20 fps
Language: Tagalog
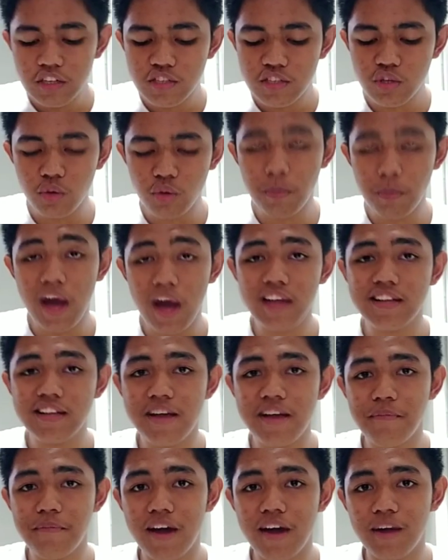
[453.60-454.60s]
So, bakit
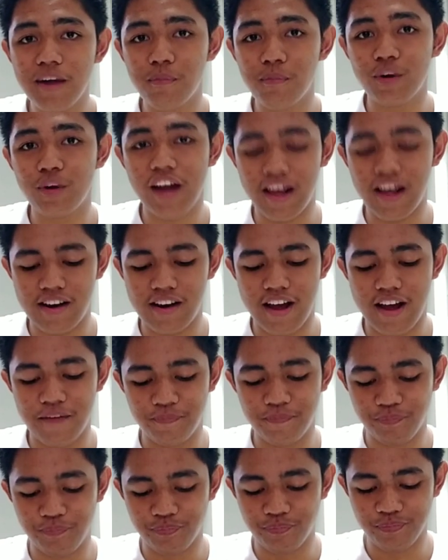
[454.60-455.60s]
nga ba
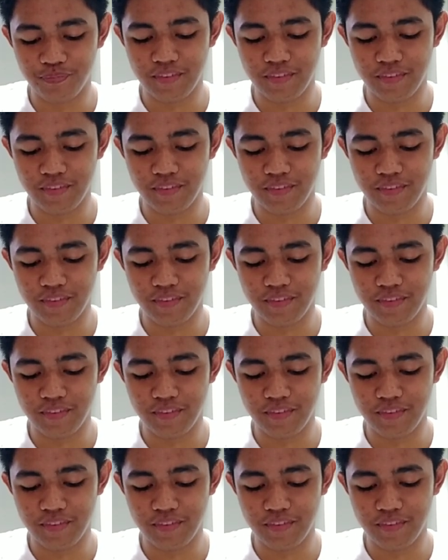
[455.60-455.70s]
carbonara?